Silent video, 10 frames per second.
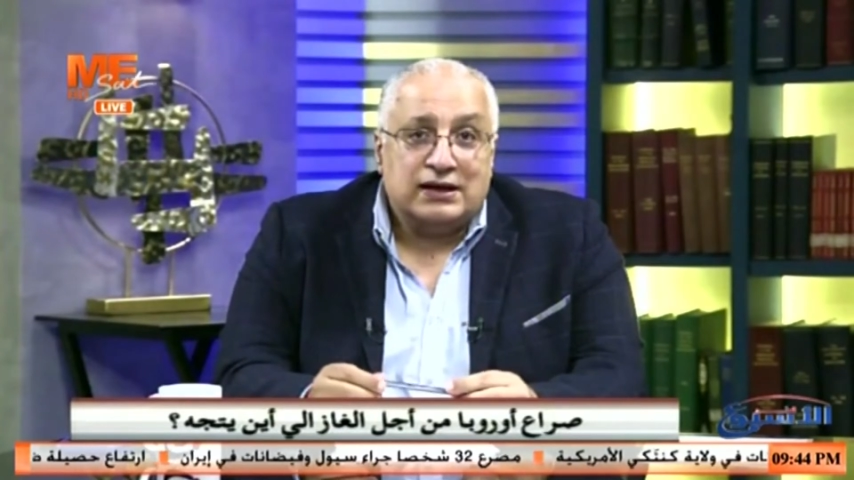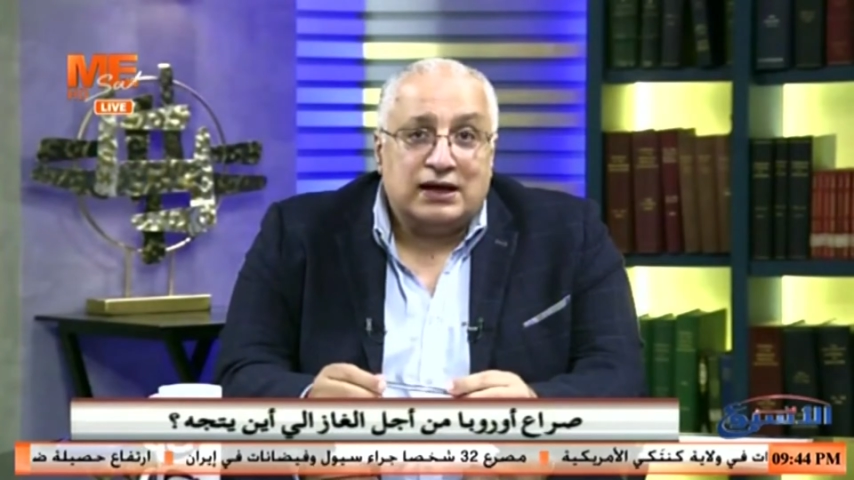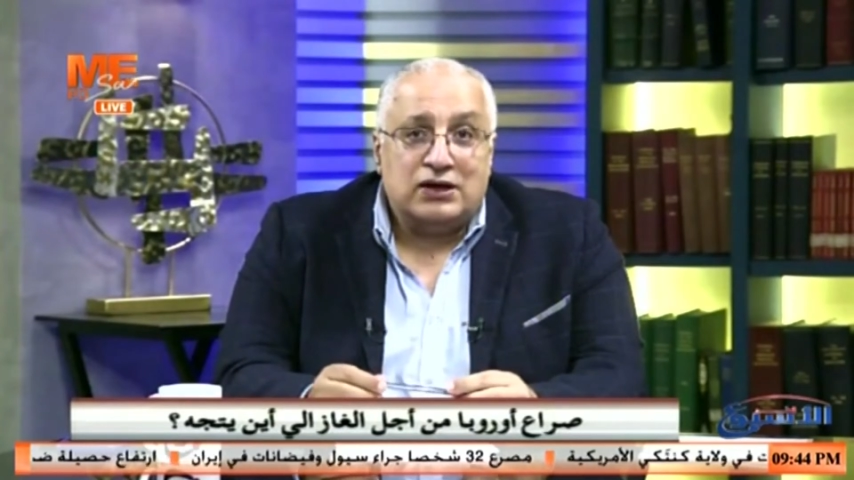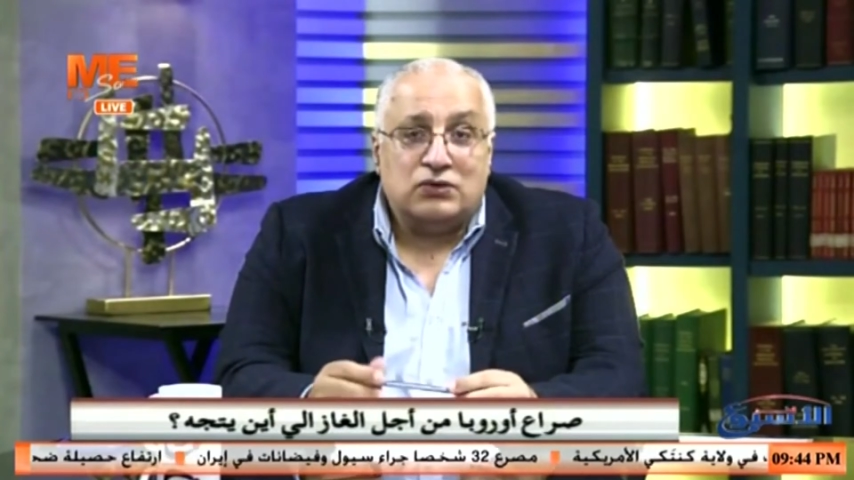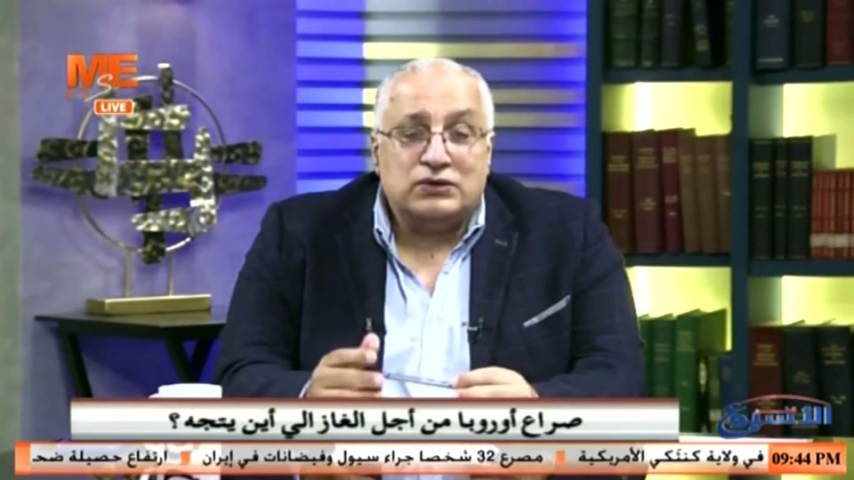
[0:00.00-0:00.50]

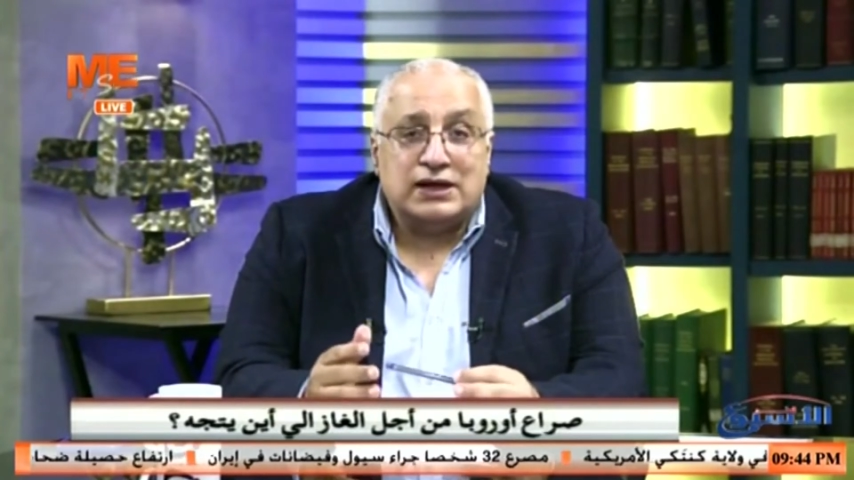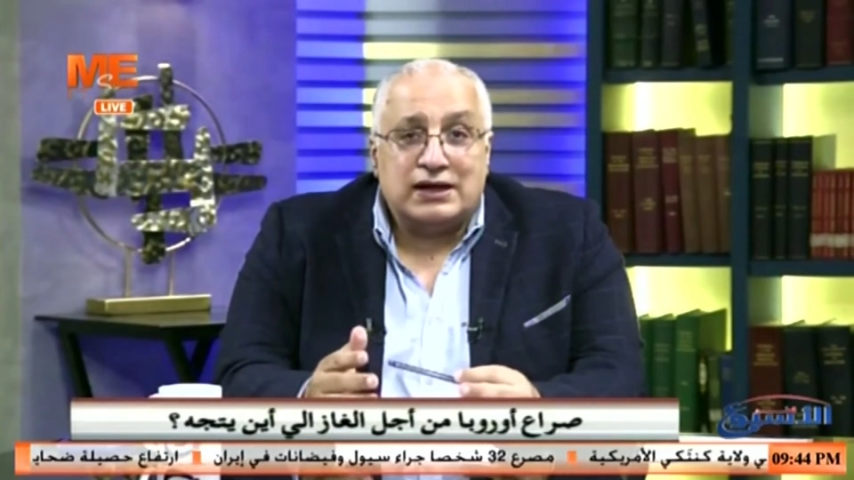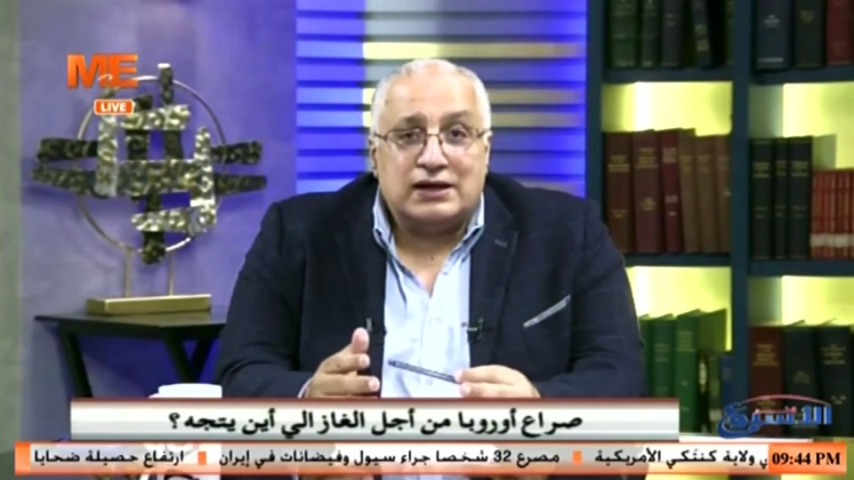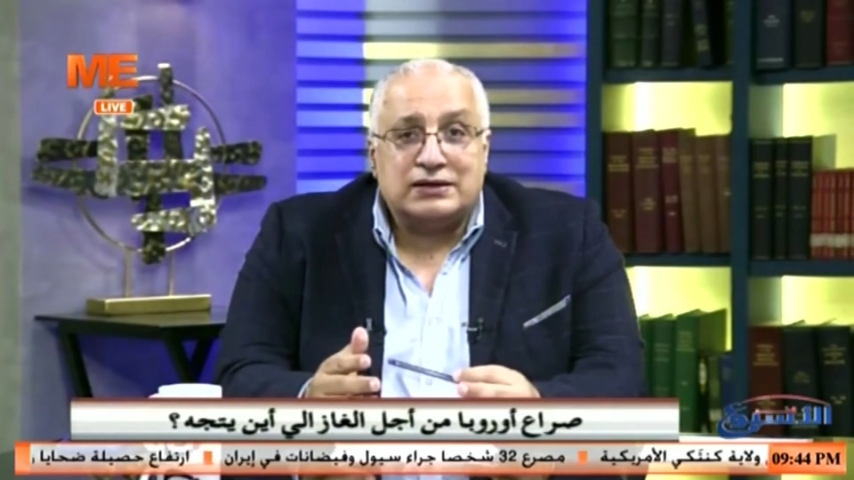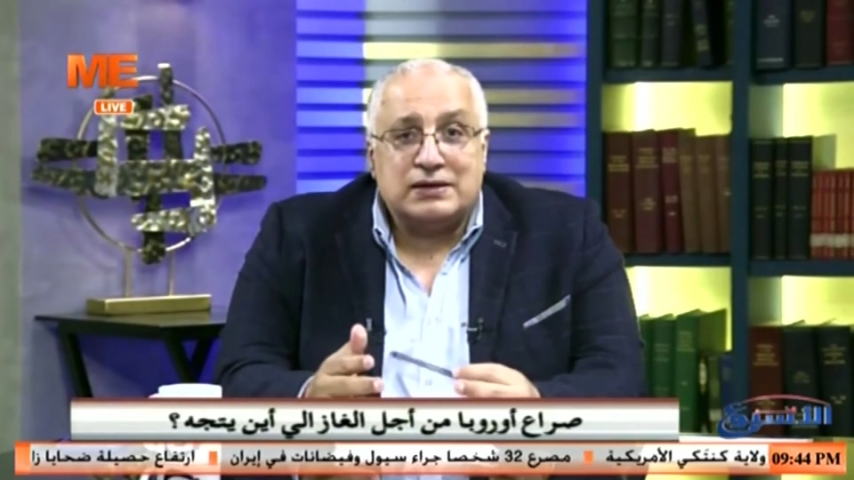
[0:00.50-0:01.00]
قال له
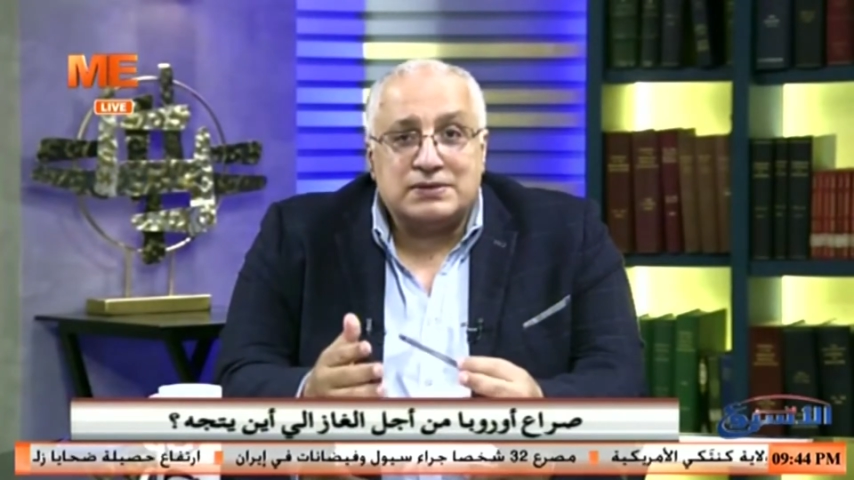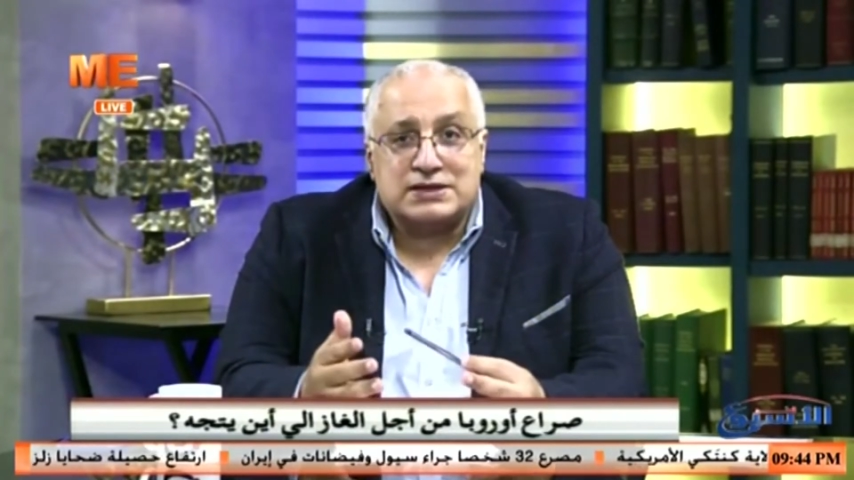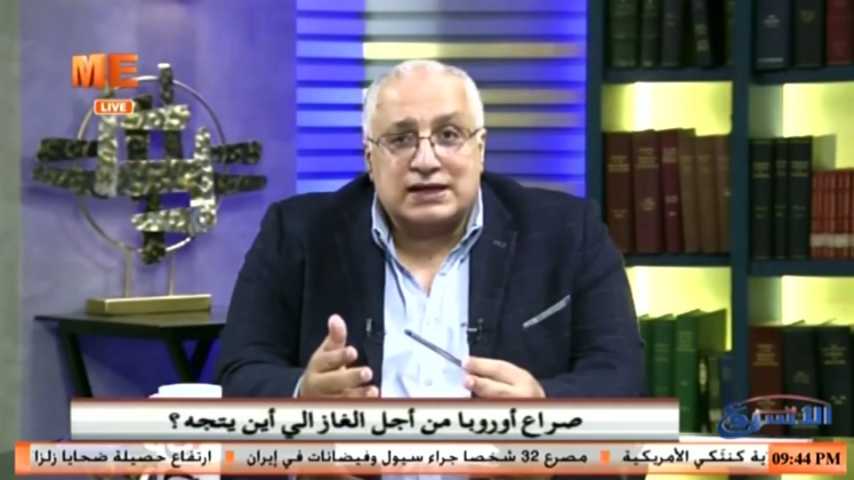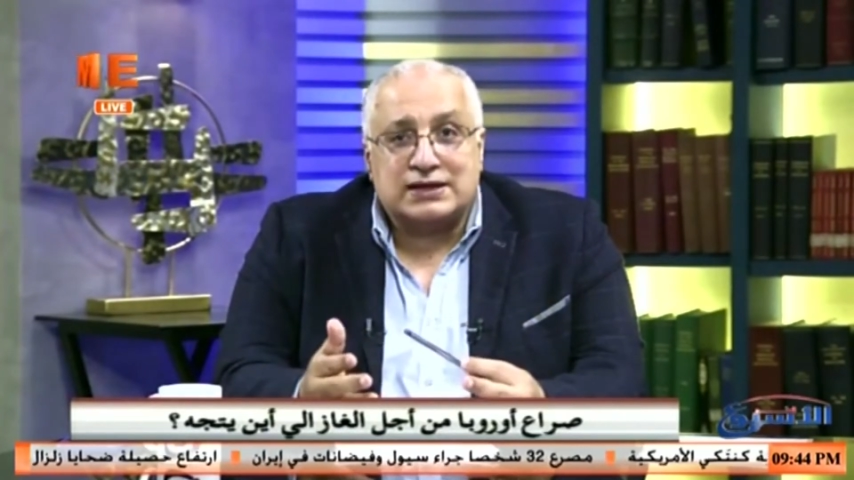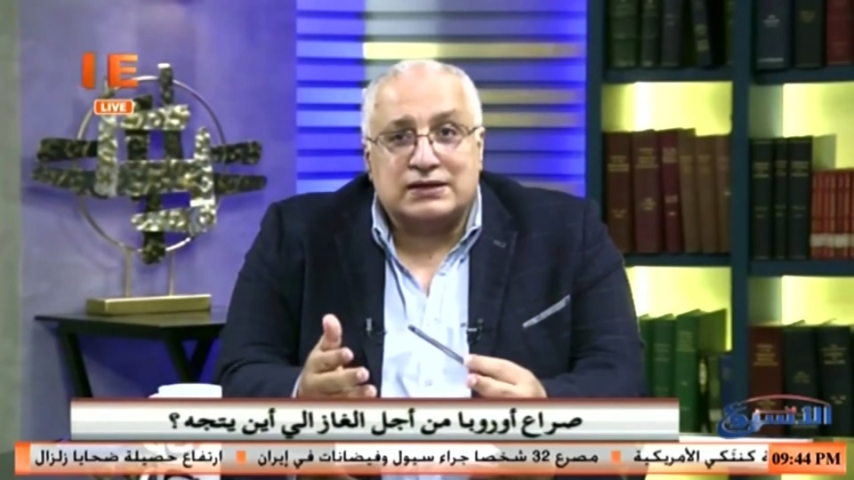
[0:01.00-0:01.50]
ده ده
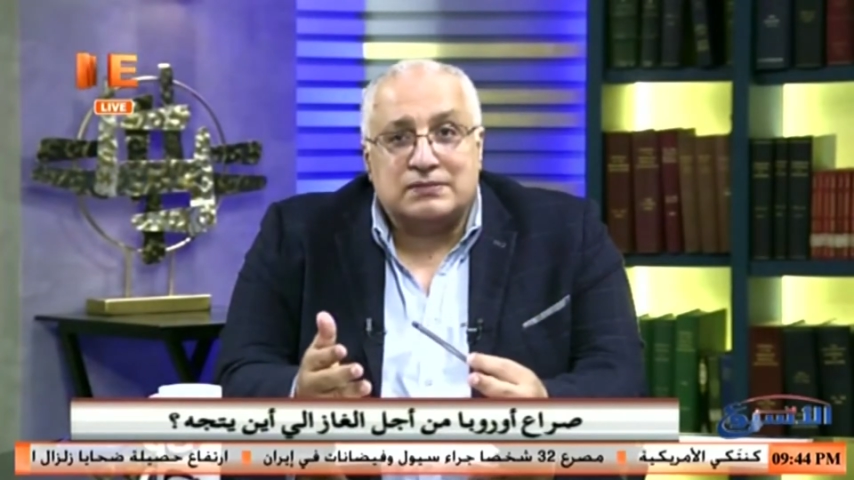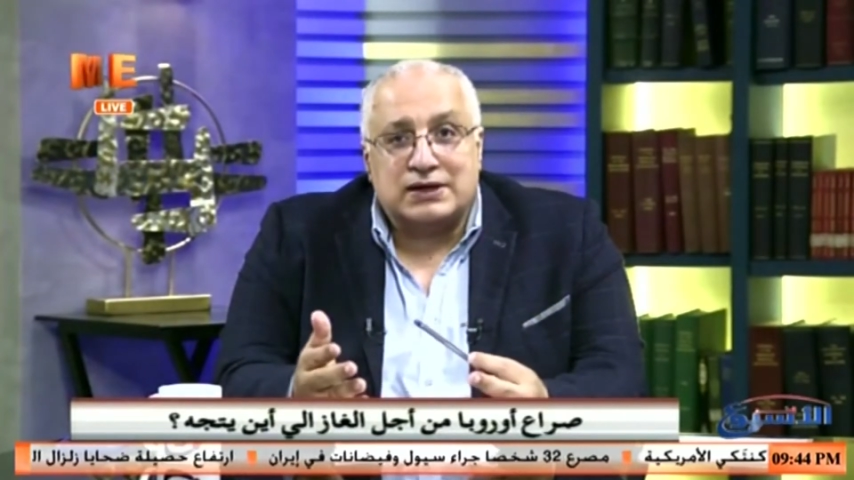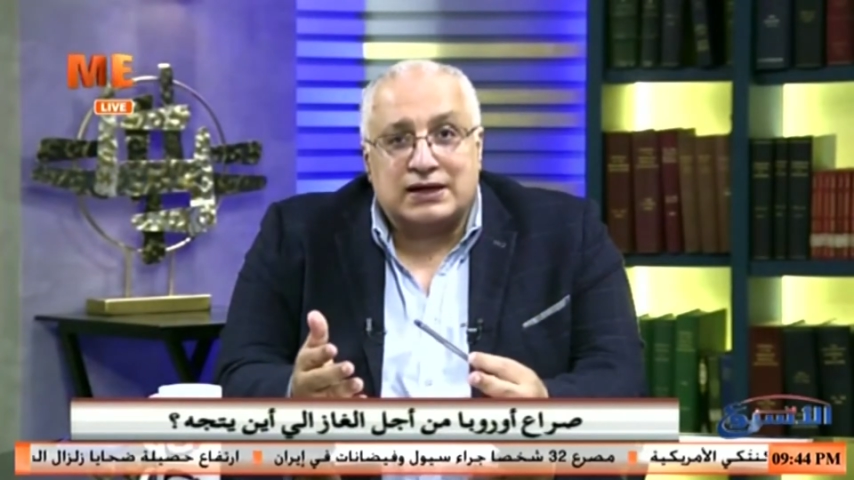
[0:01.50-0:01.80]
بيستخدم